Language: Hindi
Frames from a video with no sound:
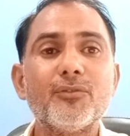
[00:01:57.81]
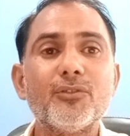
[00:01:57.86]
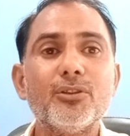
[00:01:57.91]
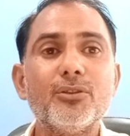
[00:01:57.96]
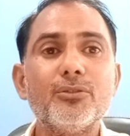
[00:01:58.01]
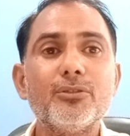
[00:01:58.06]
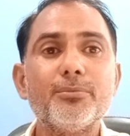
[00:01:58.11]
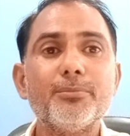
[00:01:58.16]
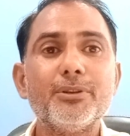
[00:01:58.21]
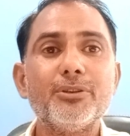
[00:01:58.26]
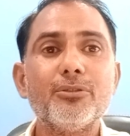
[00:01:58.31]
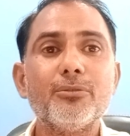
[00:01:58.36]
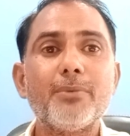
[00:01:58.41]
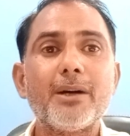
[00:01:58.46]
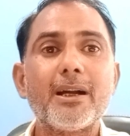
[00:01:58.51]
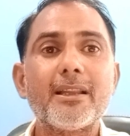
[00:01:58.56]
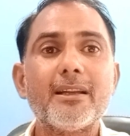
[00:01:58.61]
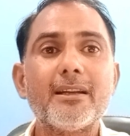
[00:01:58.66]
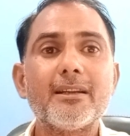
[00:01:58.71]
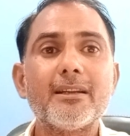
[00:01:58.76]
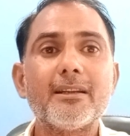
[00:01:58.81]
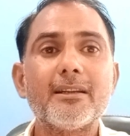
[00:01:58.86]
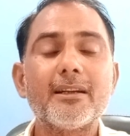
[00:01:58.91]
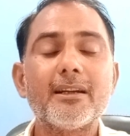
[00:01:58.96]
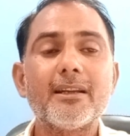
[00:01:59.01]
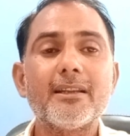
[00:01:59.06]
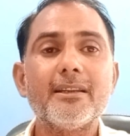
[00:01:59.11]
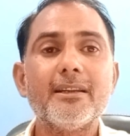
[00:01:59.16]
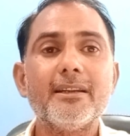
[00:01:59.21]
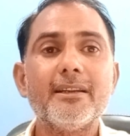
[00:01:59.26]
तो उसमें जो बारदाना
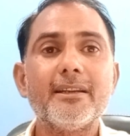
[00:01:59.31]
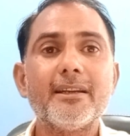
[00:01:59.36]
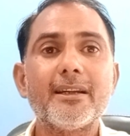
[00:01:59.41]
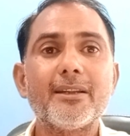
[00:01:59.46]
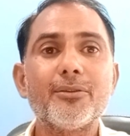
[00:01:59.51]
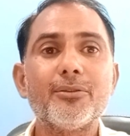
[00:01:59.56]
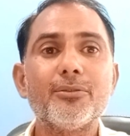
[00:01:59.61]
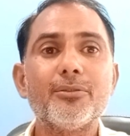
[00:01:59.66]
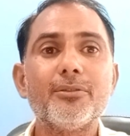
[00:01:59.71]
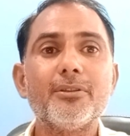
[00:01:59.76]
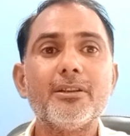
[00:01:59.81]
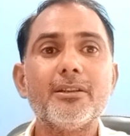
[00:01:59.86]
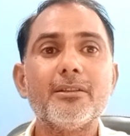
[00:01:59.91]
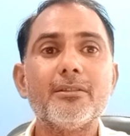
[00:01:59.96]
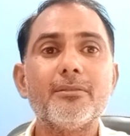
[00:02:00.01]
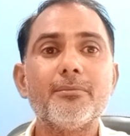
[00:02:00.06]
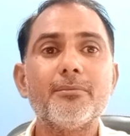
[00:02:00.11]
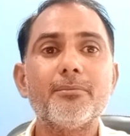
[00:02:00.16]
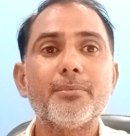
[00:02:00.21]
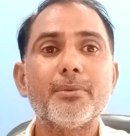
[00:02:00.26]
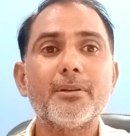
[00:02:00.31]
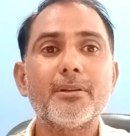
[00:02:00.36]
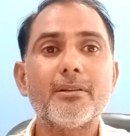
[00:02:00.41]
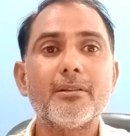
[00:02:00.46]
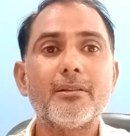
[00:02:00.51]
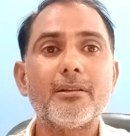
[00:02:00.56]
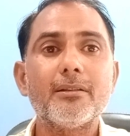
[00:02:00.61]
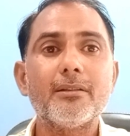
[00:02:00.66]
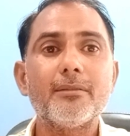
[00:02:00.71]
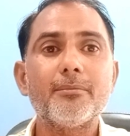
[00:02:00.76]
लगाते हैं या तो
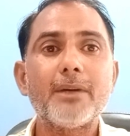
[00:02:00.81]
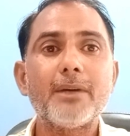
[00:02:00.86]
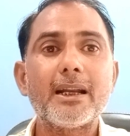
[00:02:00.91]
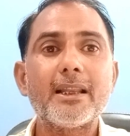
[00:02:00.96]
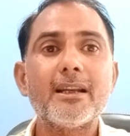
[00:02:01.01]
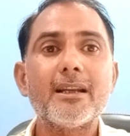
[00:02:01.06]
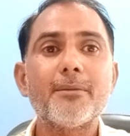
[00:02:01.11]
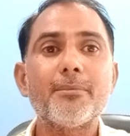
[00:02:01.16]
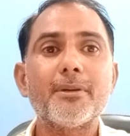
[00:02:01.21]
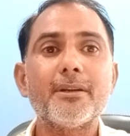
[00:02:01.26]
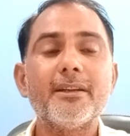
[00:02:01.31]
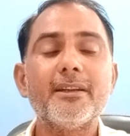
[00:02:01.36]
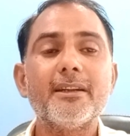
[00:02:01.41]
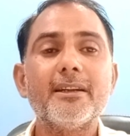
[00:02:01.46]
बारदाना भरने के